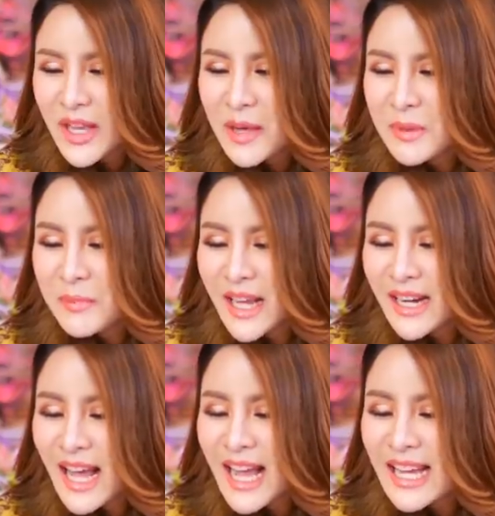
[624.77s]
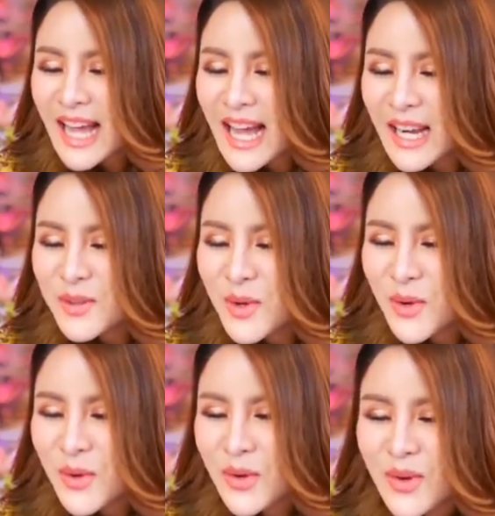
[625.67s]
โอเคปิดเพลงได้ค่ะลูก
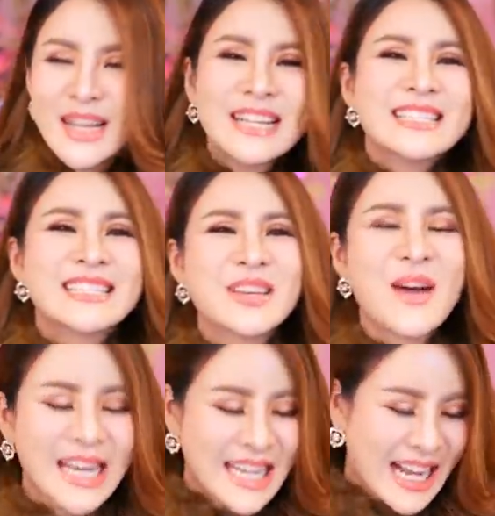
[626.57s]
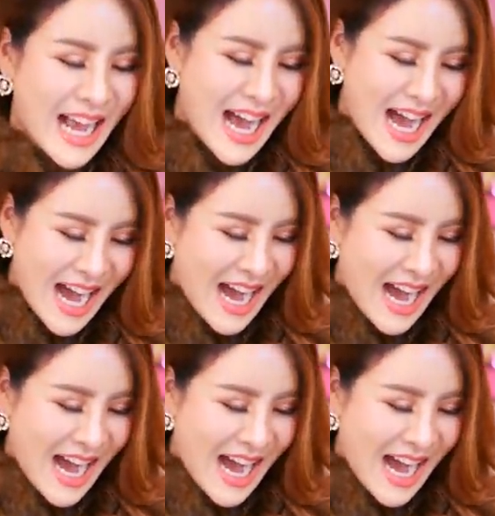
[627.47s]
โอสวัสดีค่ะ